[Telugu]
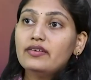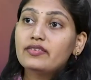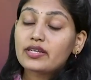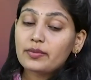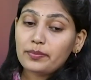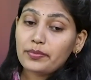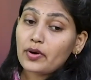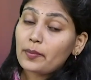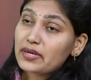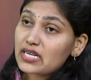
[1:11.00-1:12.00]
వీరికి
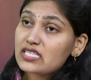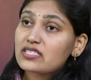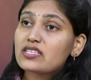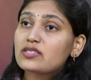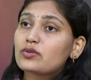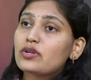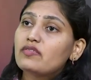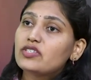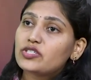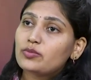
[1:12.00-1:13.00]
ప్రాపర్టీస్ తీసుకునే
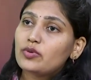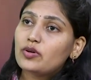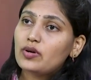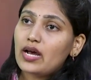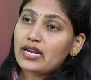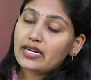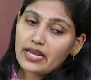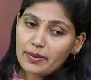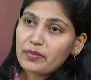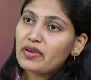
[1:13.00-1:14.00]
విషయంలో అలానే
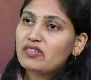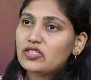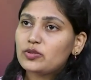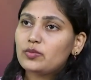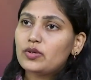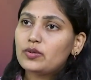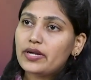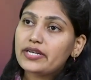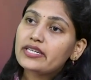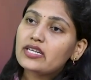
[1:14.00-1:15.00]
అమ్మే విషయంలో
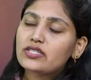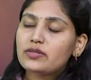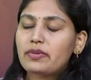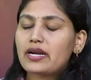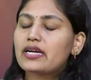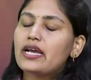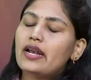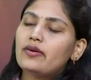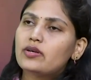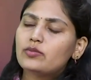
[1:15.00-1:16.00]
ఎడ్యుకేషన్ పరంగా
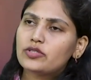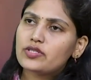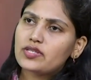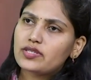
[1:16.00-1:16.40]
ఎలా ఉండబోతుంది